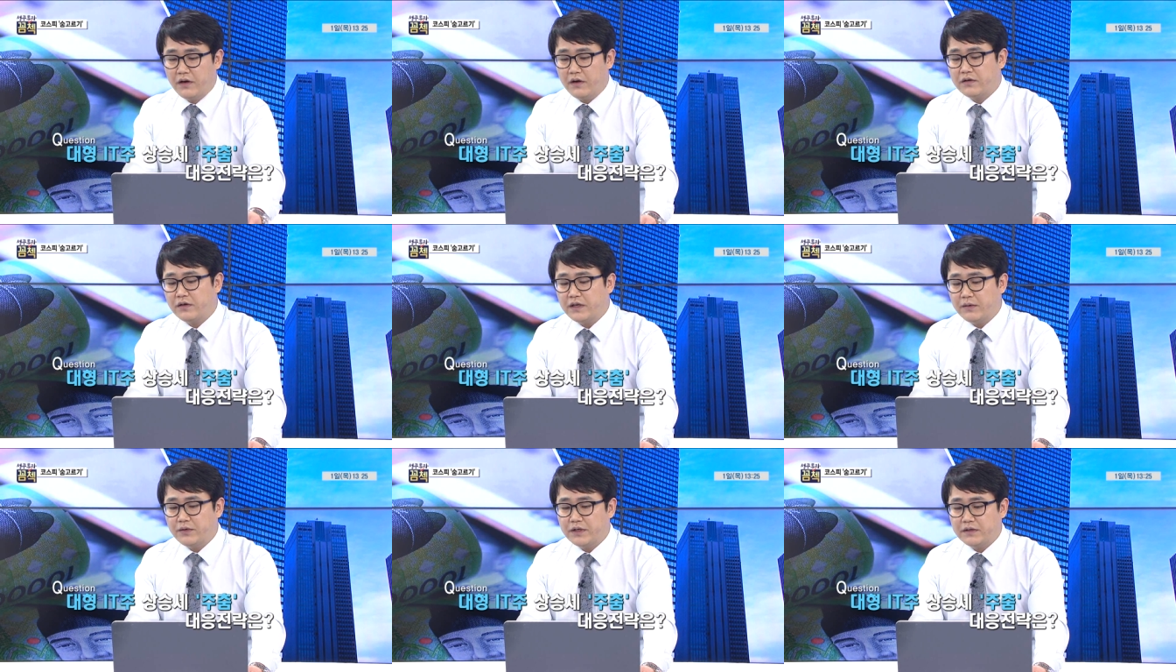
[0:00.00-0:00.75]
어,
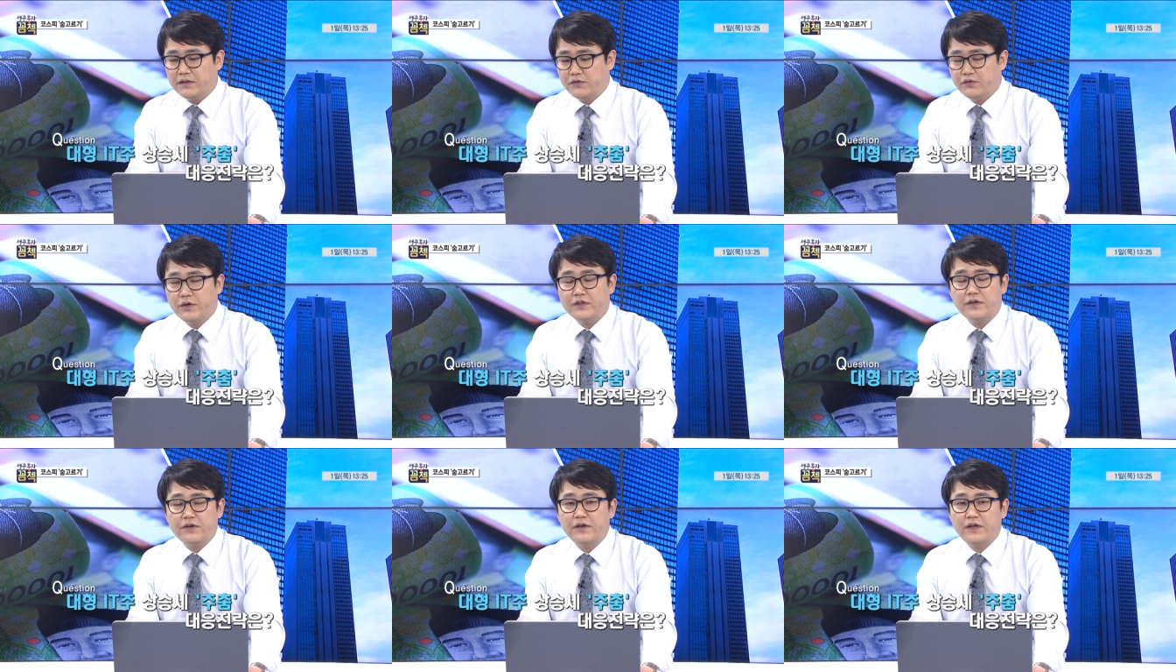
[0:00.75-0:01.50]
그렇다 보니까 이제 6월
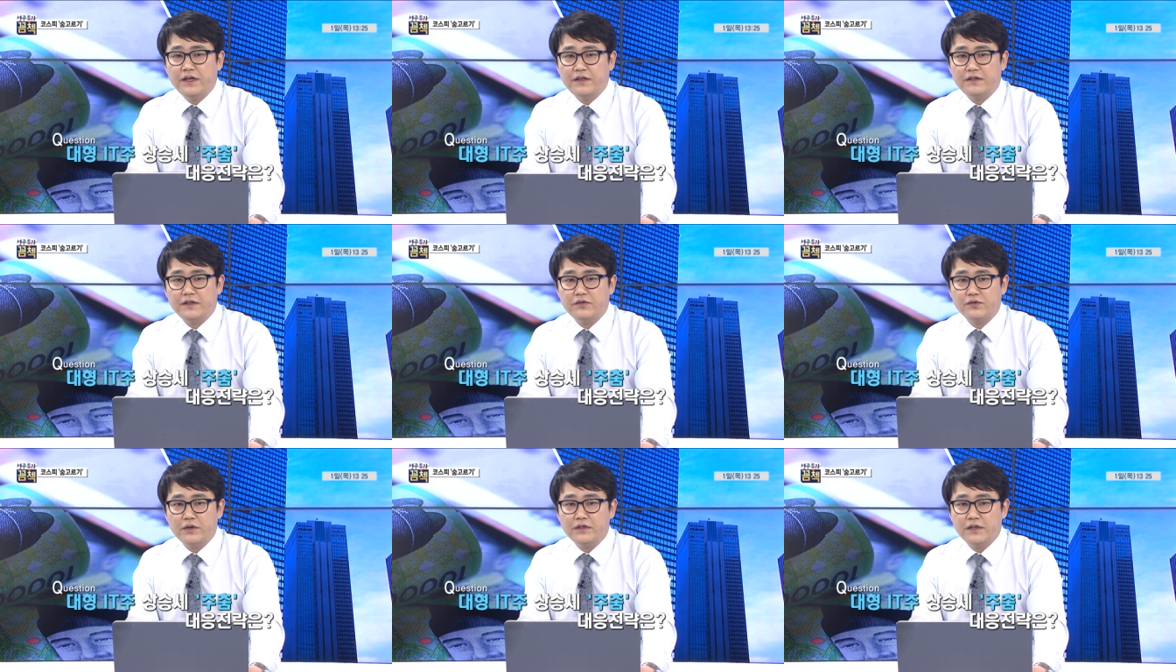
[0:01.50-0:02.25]
첫 거래일인데
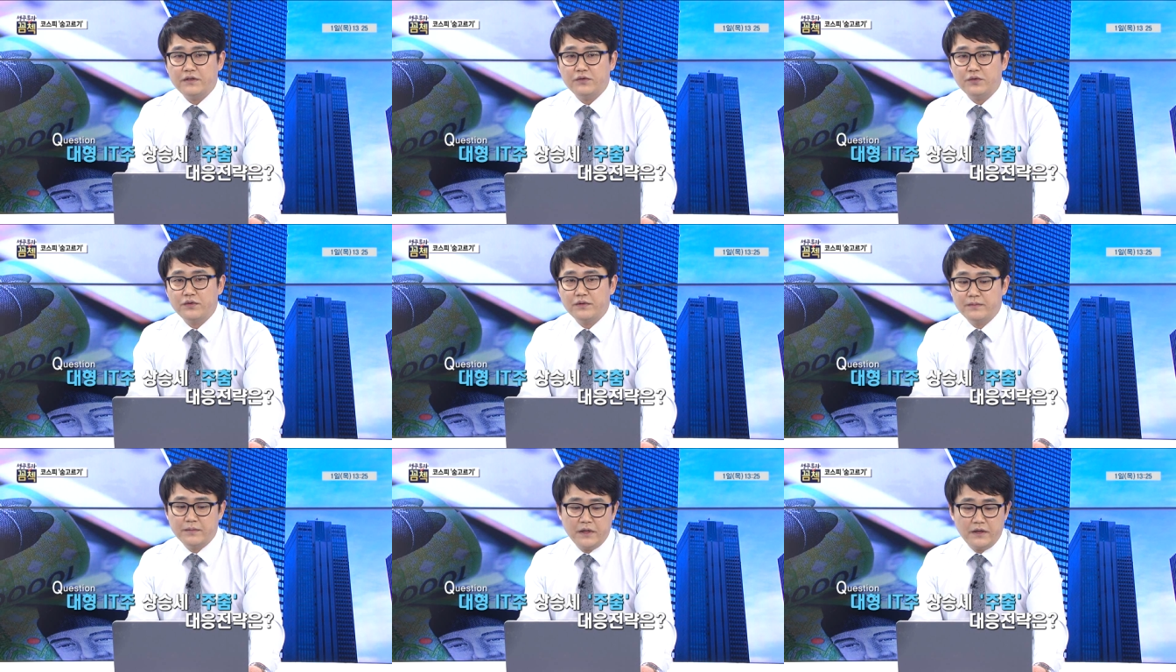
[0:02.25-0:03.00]
6월 달은
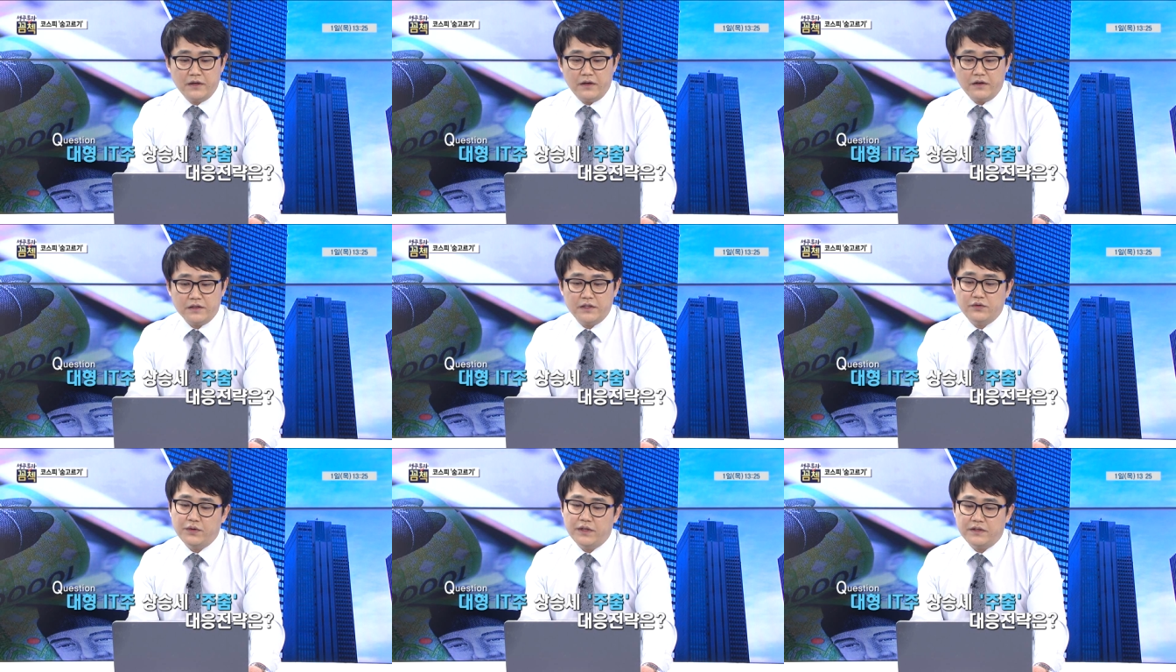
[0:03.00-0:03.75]
조금 어,
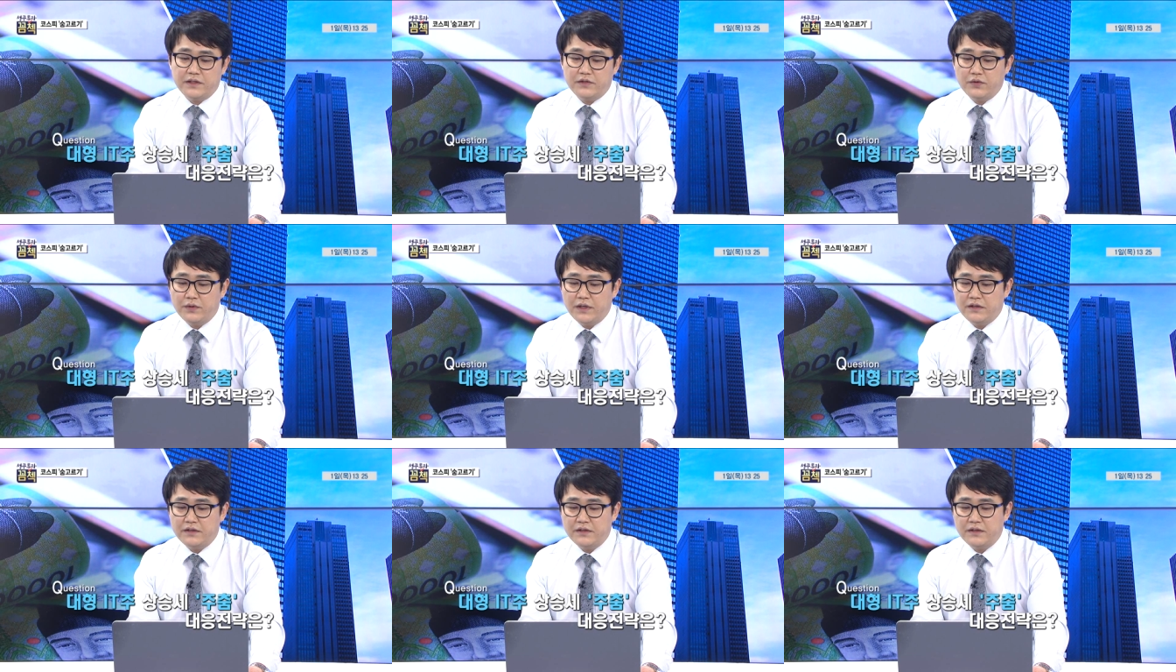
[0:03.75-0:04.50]
기존에,
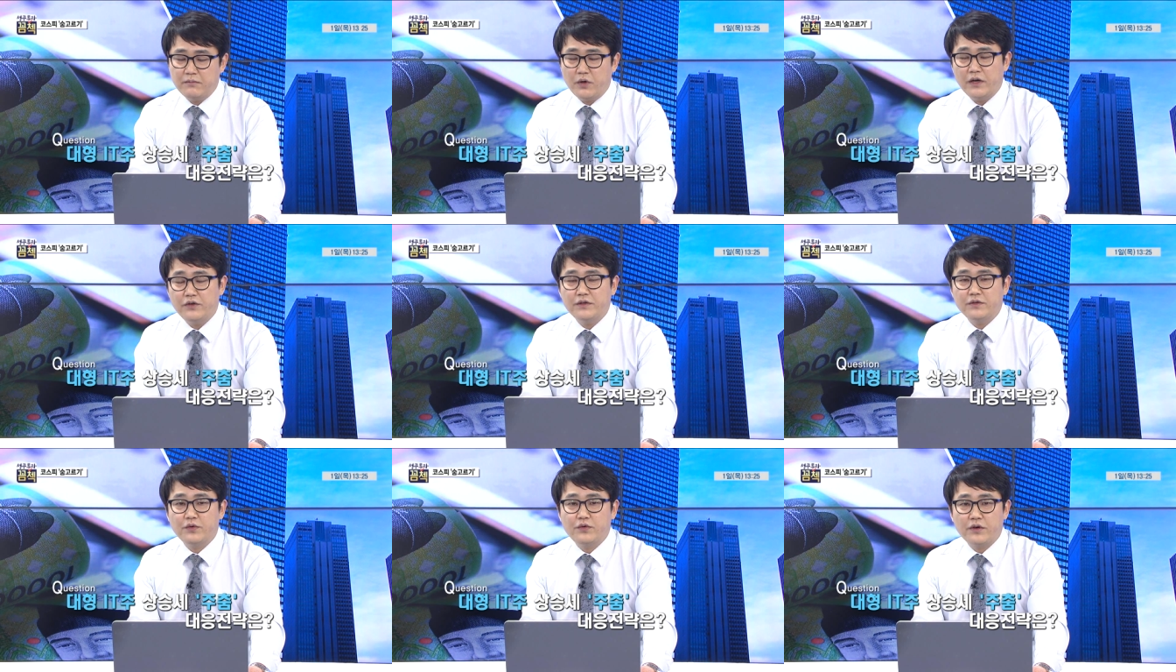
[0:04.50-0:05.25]
기존에는 뭐 하루
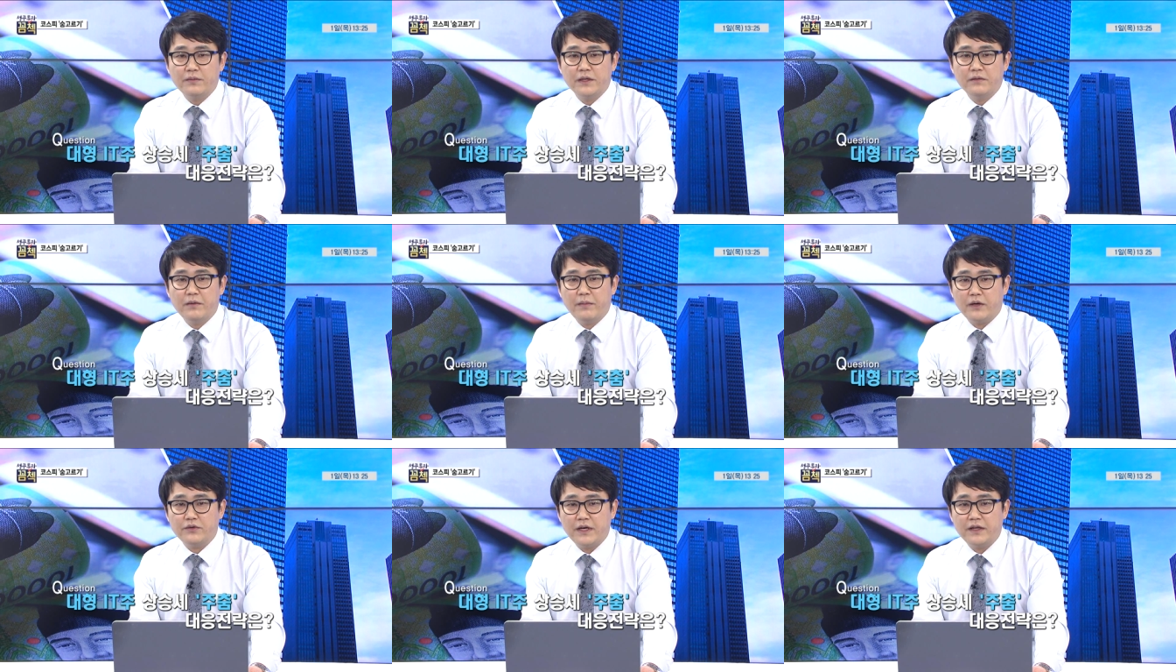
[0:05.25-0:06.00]
이틀 조정을 받으면
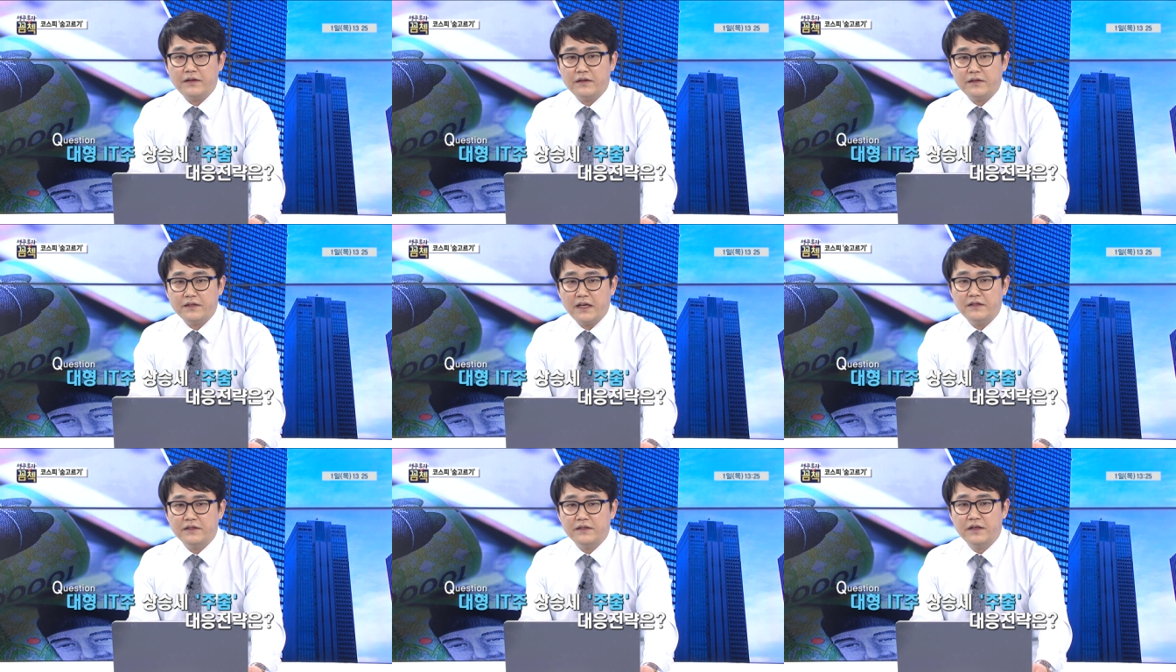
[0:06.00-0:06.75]
바로 사,
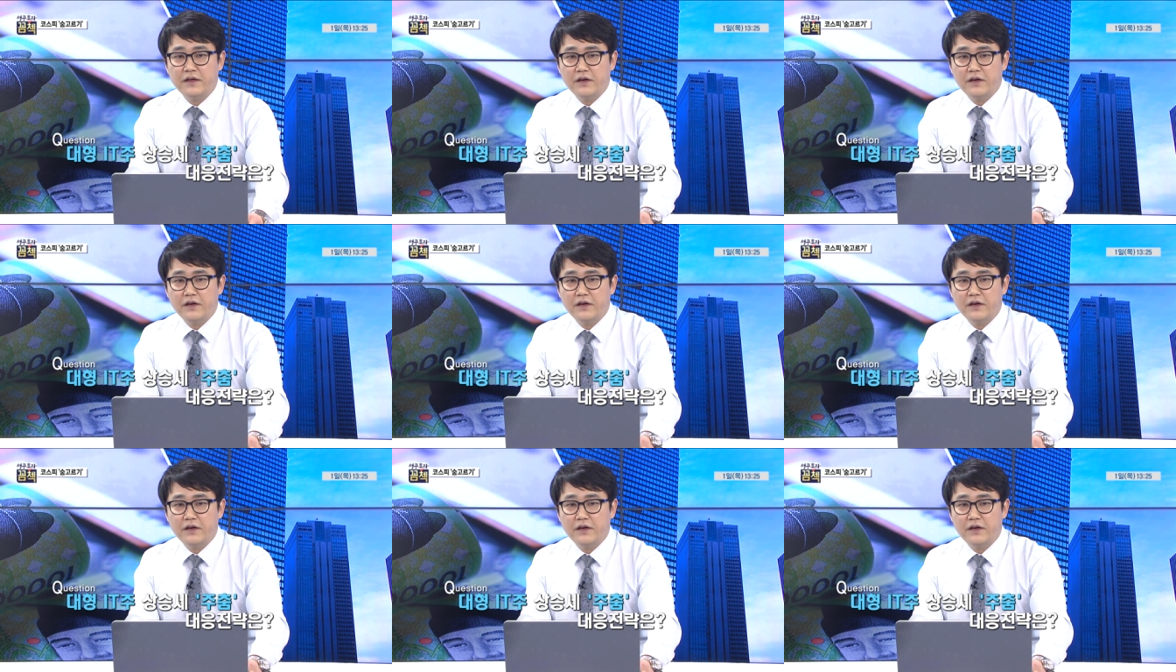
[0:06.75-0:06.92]
사는